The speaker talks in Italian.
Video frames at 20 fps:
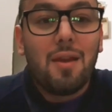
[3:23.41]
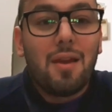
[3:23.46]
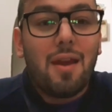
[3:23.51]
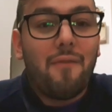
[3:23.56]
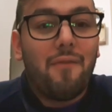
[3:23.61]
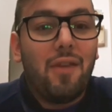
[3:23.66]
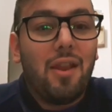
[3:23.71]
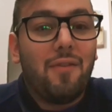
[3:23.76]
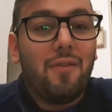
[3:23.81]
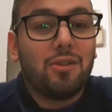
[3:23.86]

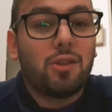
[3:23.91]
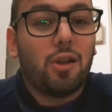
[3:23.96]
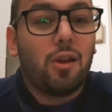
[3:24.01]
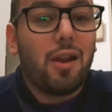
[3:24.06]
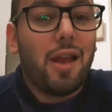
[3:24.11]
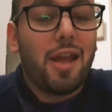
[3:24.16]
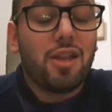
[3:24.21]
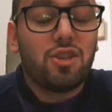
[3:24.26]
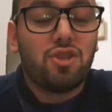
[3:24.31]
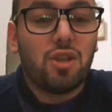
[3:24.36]
e ve le vado a
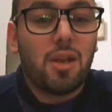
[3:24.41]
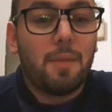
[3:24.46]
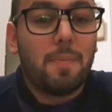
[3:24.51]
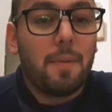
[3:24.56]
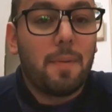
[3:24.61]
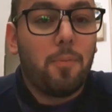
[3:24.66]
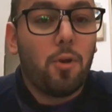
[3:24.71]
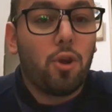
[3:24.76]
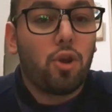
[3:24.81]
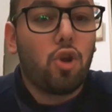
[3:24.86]
leggere
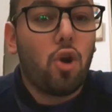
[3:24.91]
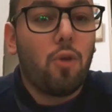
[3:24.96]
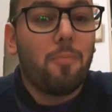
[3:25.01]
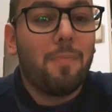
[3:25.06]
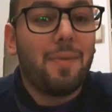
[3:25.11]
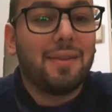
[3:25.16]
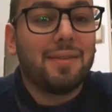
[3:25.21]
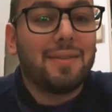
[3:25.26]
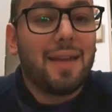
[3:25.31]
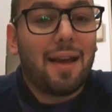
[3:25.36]
per poi
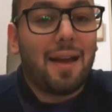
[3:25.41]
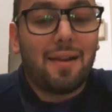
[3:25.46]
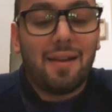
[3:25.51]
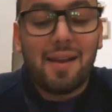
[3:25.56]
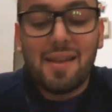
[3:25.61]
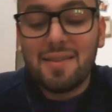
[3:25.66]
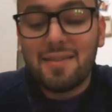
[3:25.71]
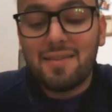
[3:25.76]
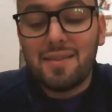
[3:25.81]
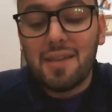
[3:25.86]

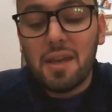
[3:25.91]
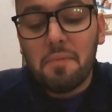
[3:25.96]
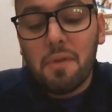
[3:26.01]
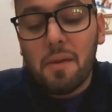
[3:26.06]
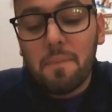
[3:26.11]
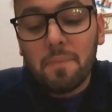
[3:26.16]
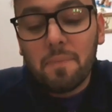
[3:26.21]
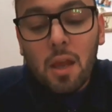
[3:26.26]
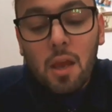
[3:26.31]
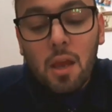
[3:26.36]
commentarle
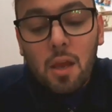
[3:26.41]
insieme.